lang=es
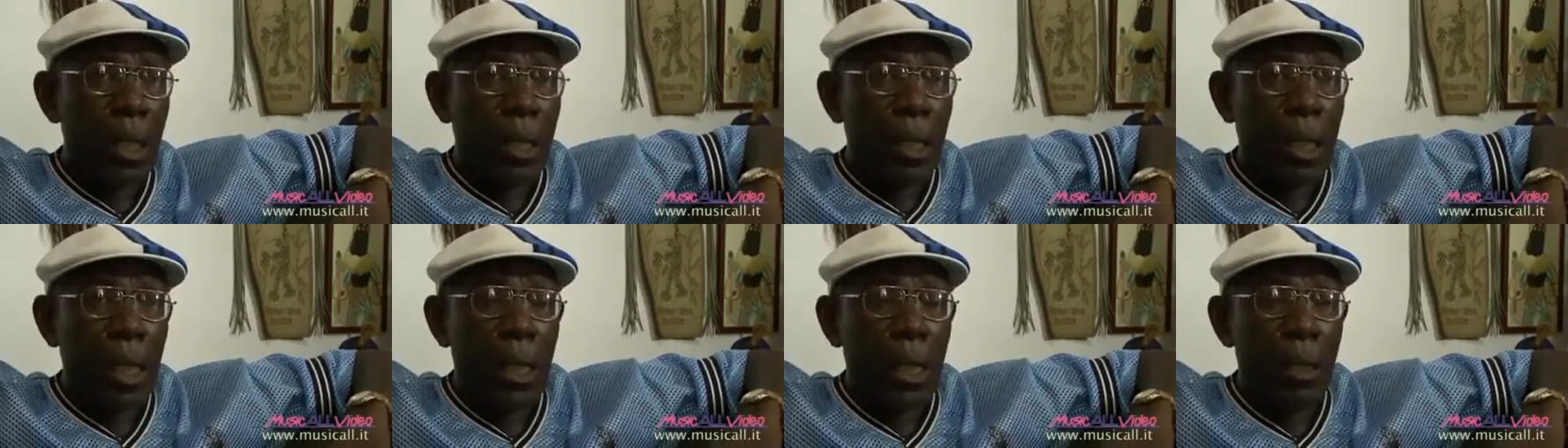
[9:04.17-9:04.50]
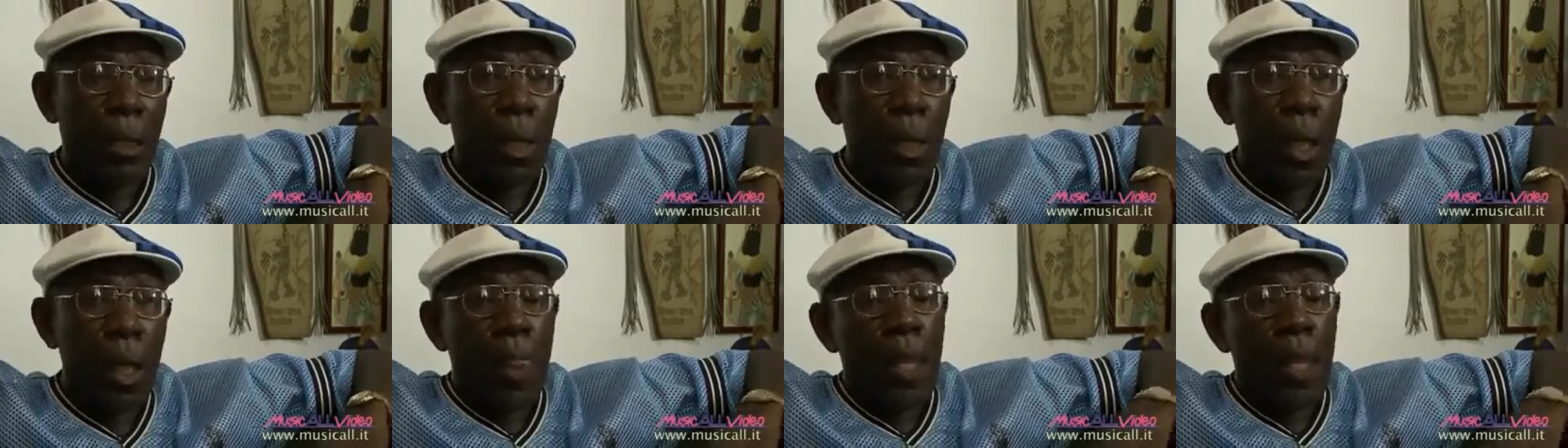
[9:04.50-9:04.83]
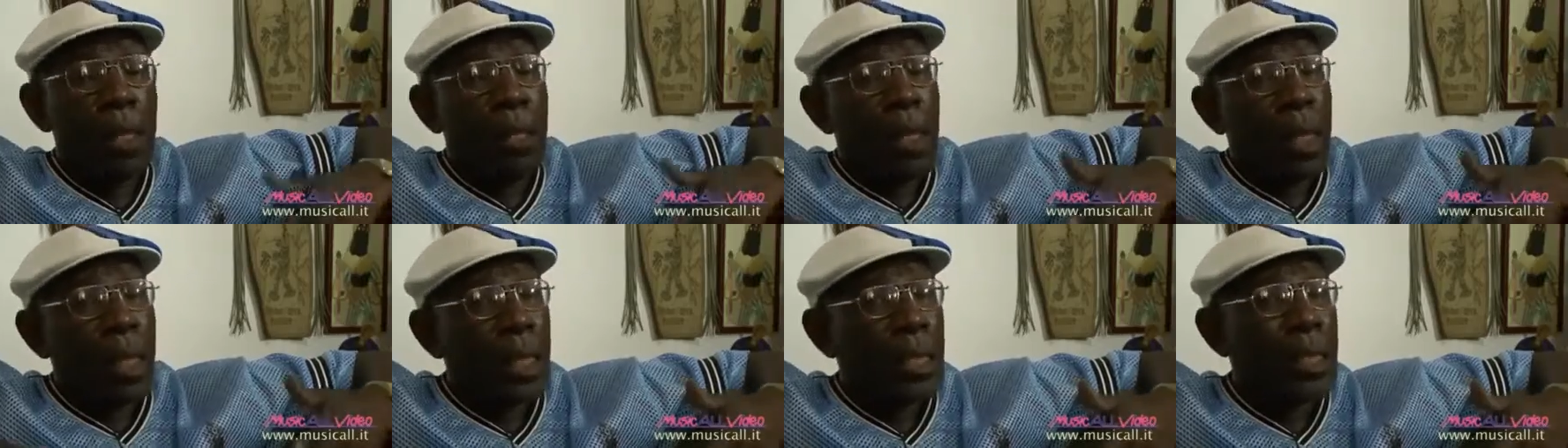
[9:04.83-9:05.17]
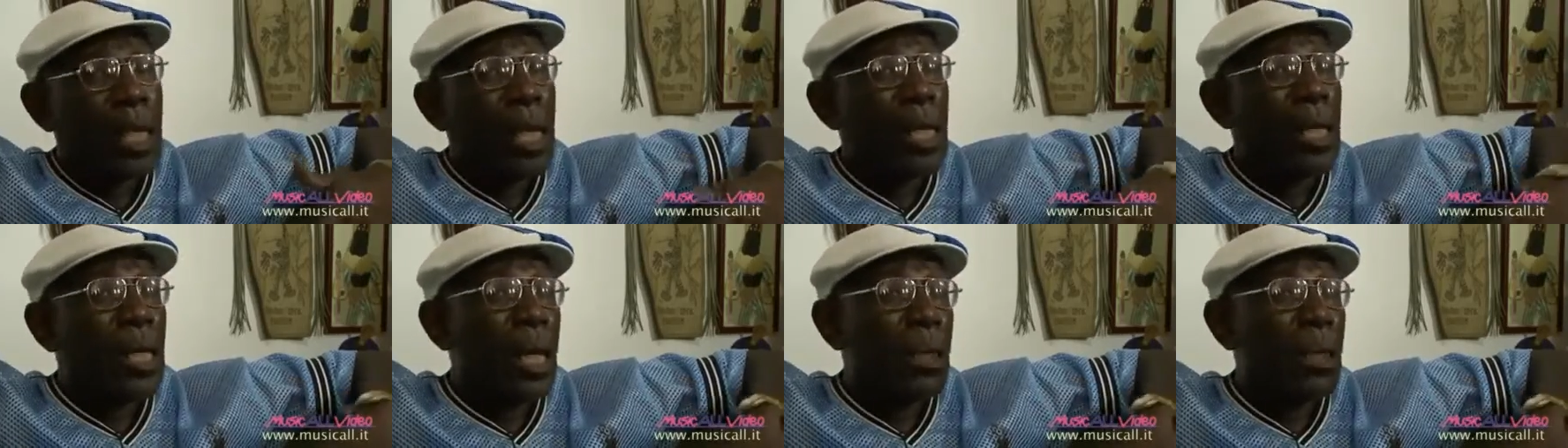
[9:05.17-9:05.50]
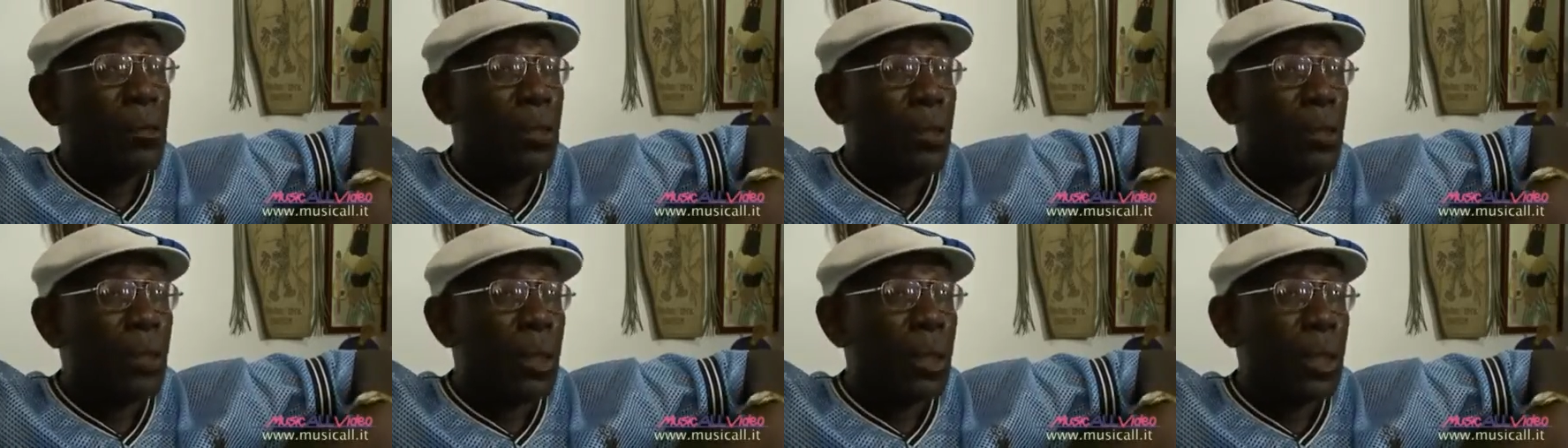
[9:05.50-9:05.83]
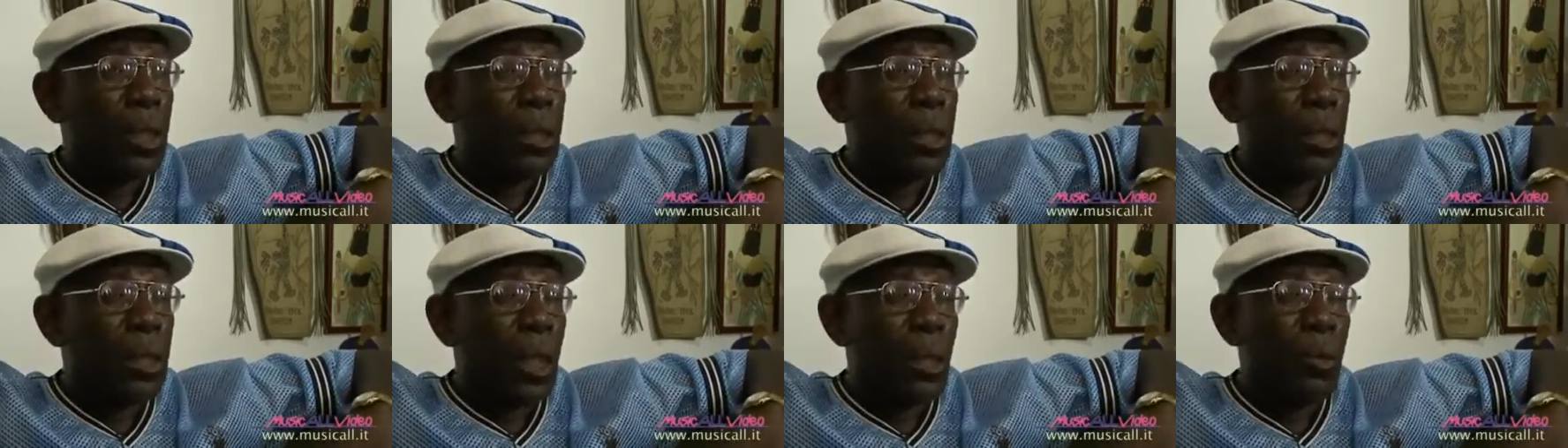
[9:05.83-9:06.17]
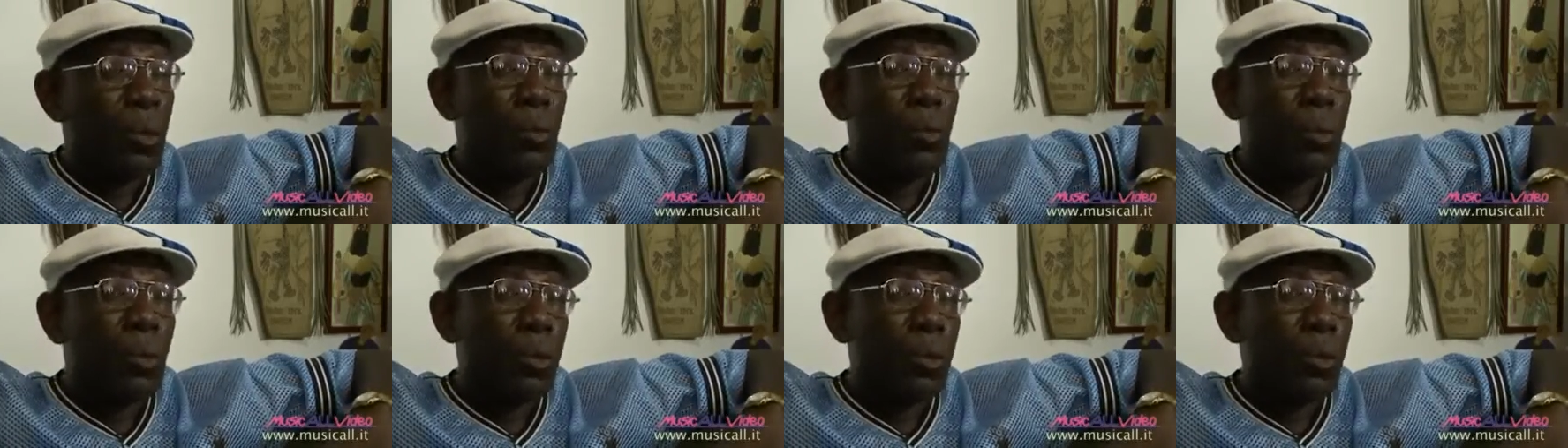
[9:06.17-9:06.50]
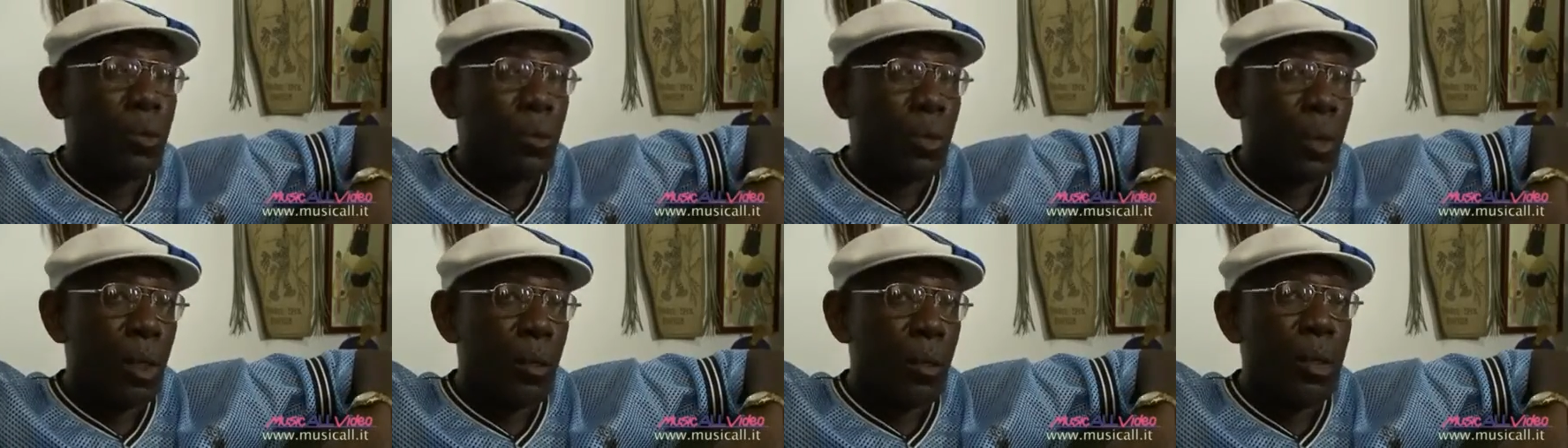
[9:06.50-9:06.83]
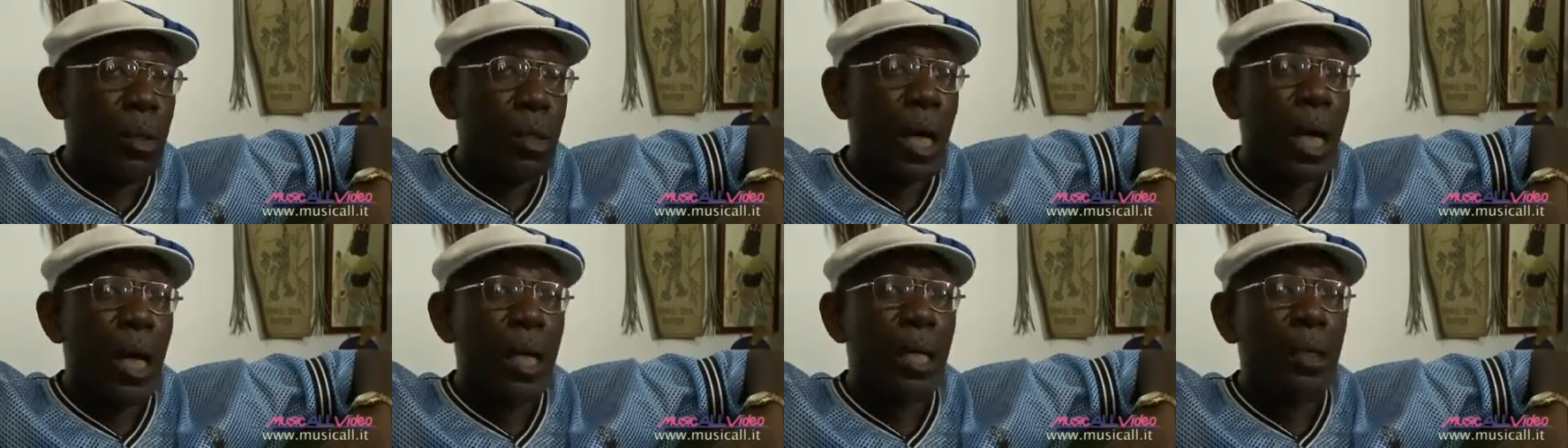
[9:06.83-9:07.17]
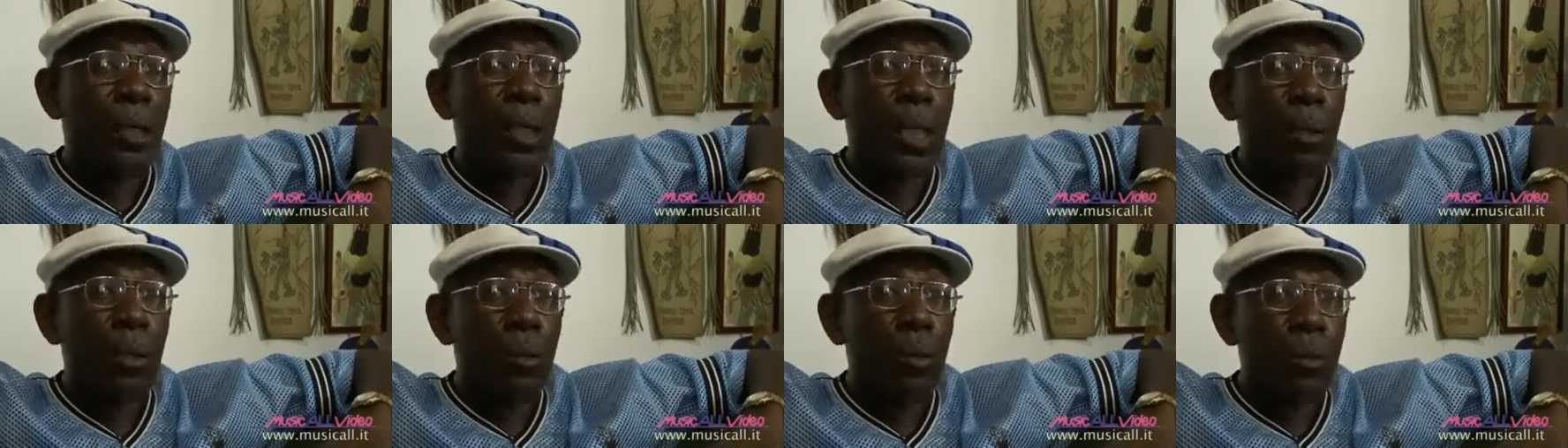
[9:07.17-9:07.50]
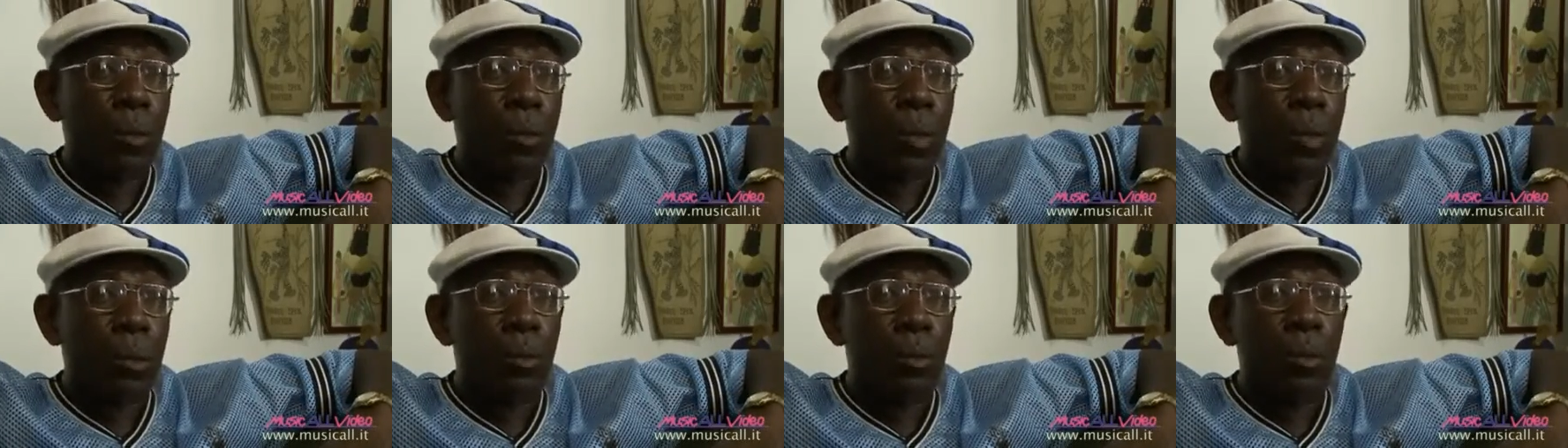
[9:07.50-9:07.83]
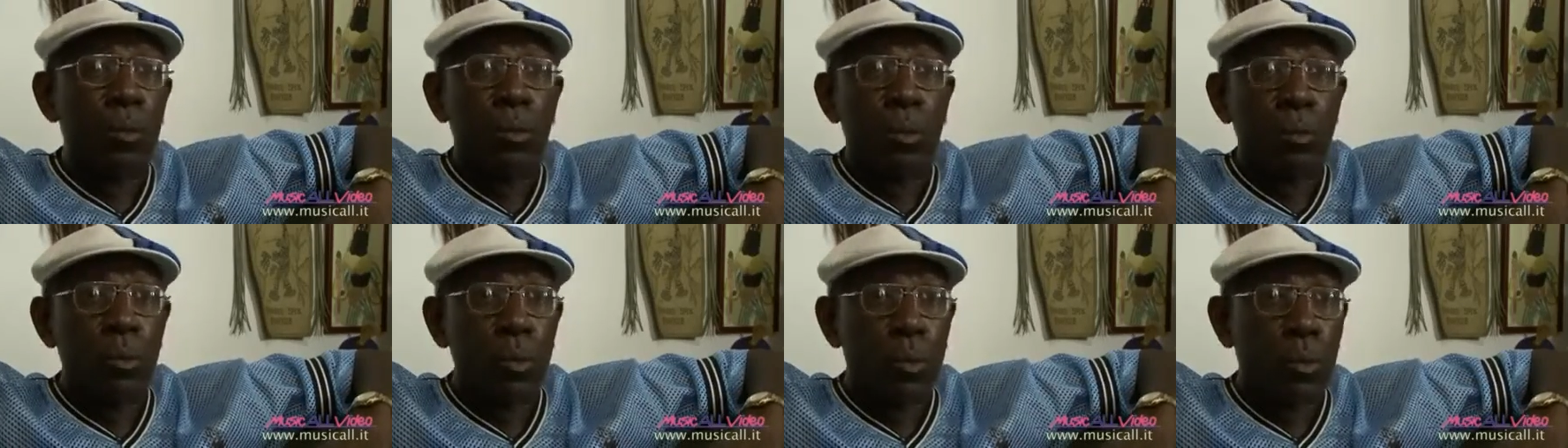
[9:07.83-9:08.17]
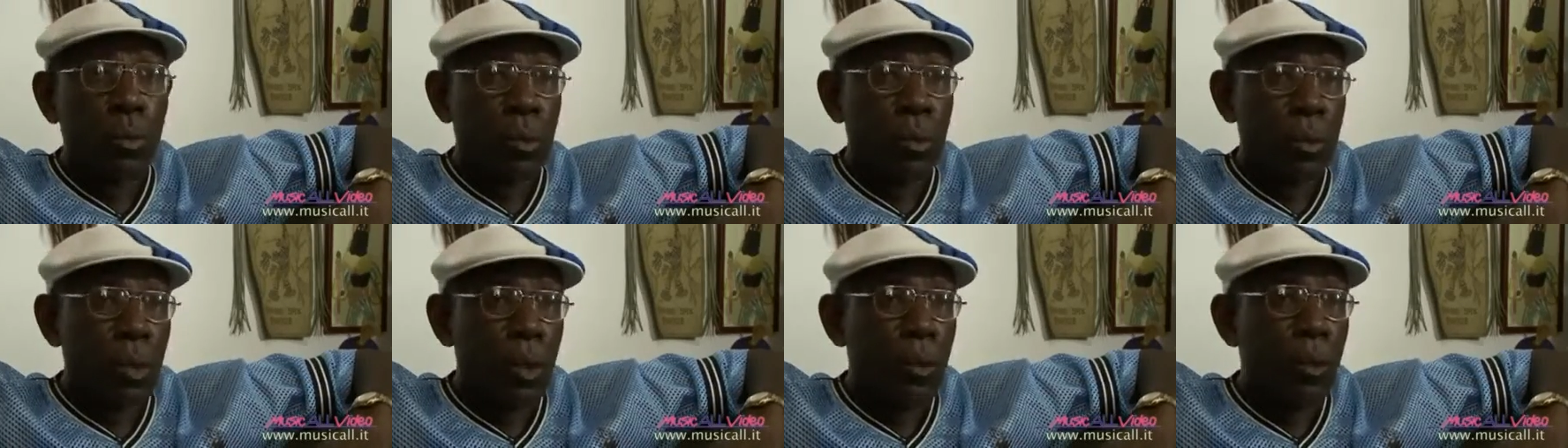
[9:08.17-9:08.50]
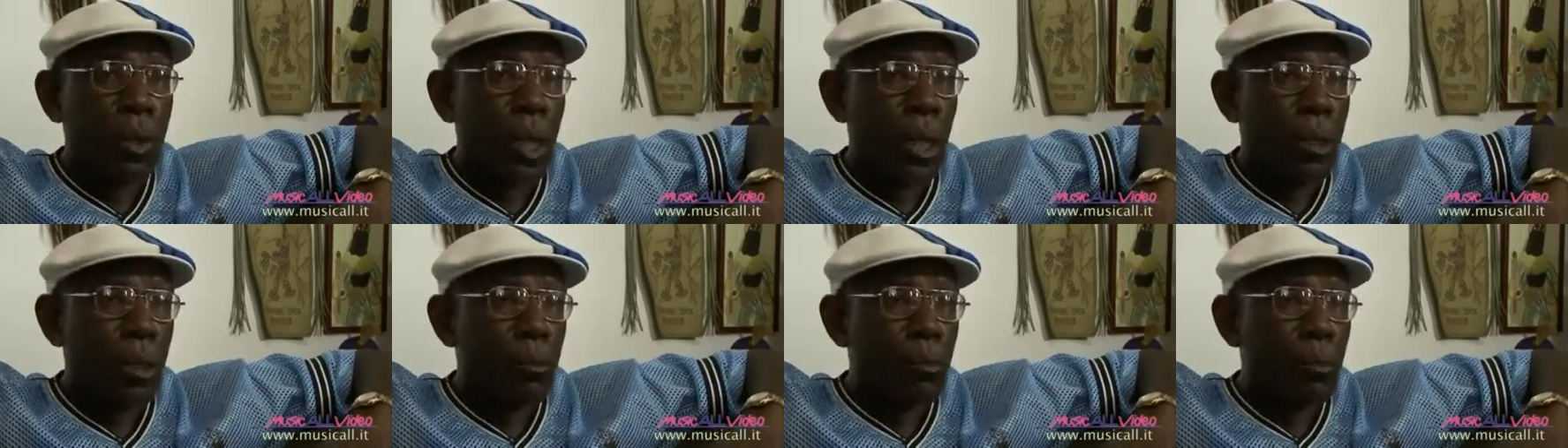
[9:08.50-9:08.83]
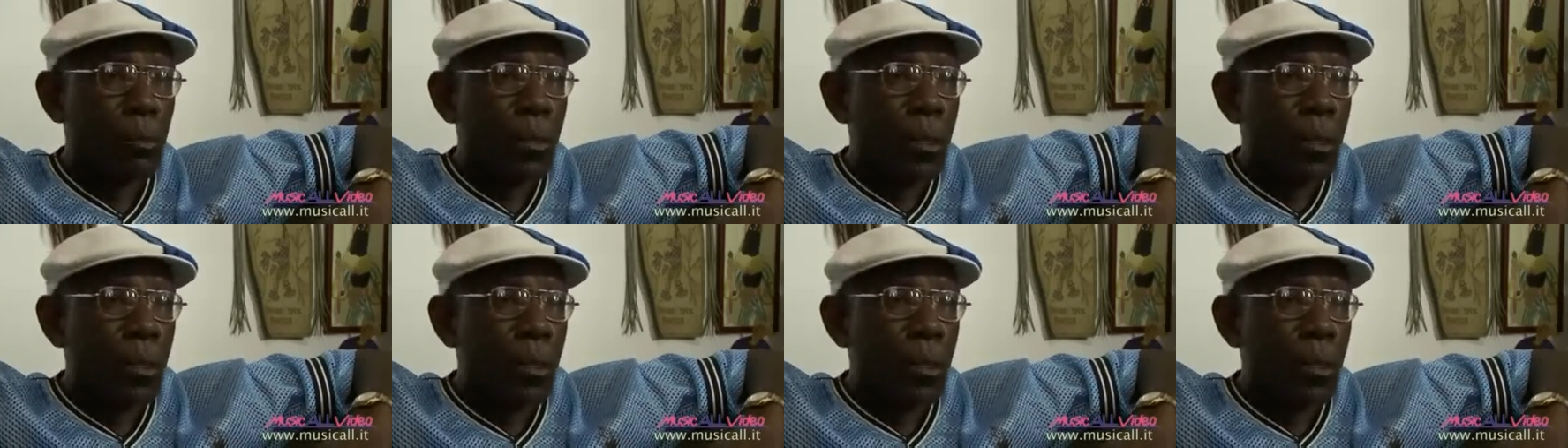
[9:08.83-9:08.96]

que está el caso de, Chano Pozo, es verdad que Chano Pozo aportó mucho, es verdad.